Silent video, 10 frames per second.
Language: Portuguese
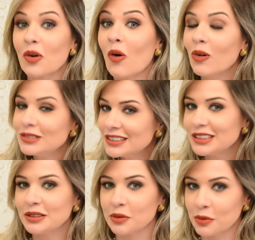
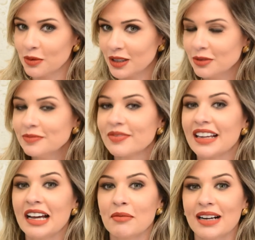continuam,
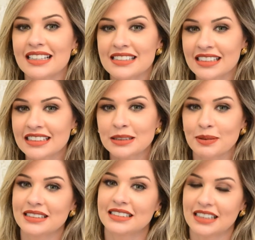mas em
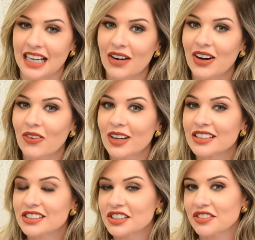especial agora
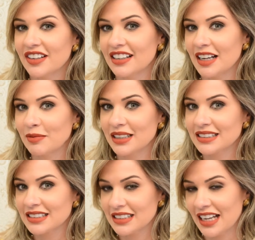a gente vai dar
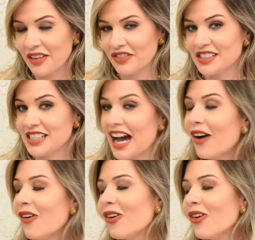mais ênfase ao